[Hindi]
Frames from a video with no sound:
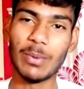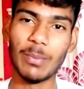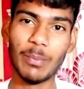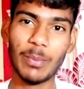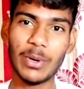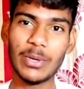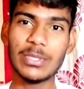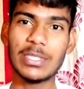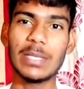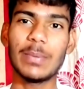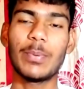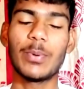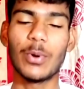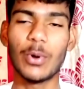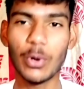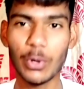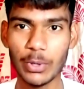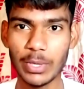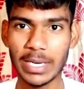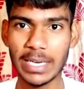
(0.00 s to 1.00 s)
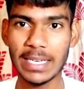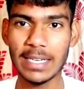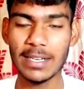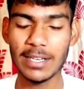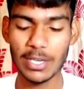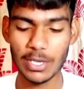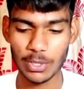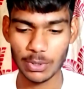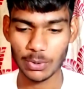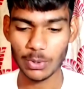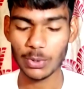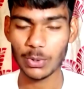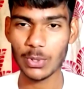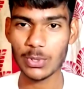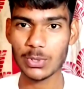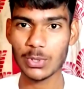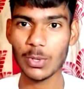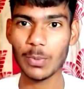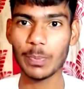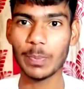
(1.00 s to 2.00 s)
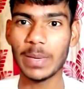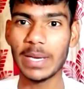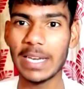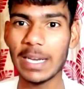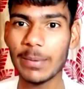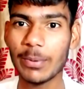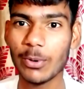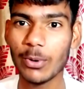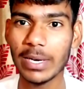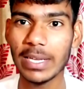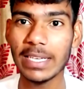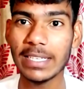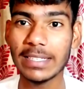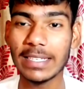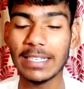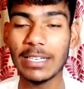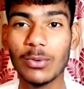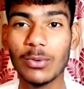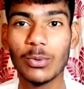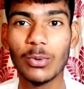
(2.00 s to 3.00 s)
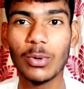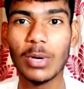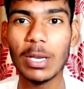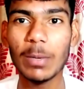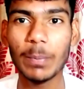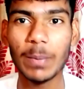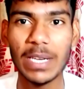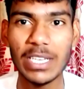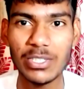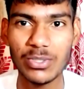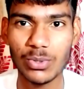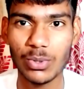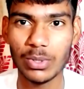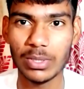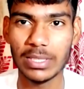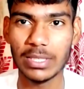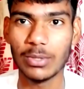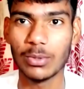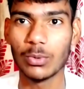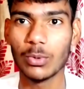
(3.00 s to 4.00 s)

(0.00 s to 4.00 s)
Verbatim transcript: बहुत से फ्रॉड हो रहे हैं तो दोस्तों पहला फ्रॉड है रहे गूगल प्ले स्टोर